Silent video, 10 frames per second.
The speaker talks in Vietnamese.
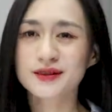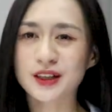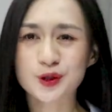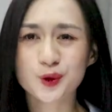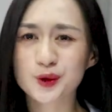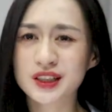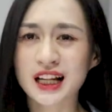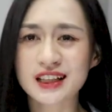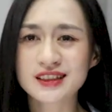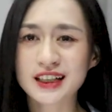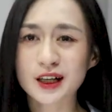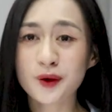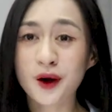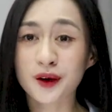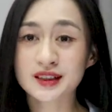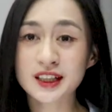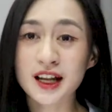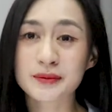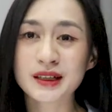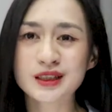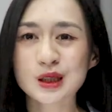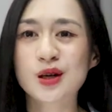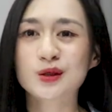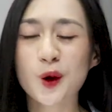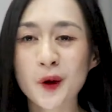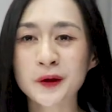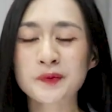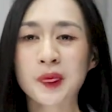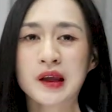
Và dù chỉ là những cái câu hỏi rất là bình thường thôi,